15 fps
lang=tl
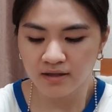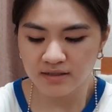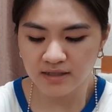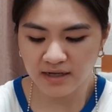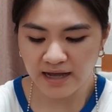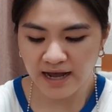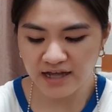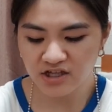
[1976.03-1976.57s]
sa
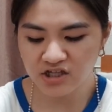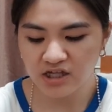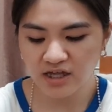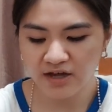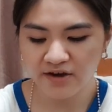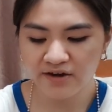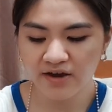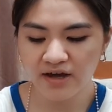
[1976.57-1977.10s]

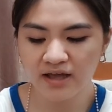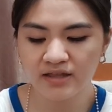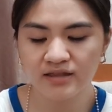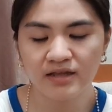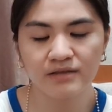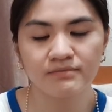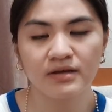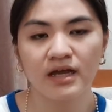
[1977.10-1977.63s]
cashier, and
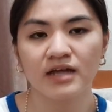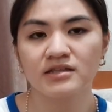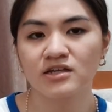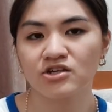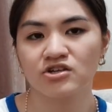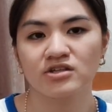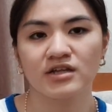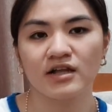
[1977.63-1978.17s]
then may
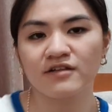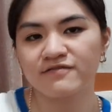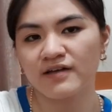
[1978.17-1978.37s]
additional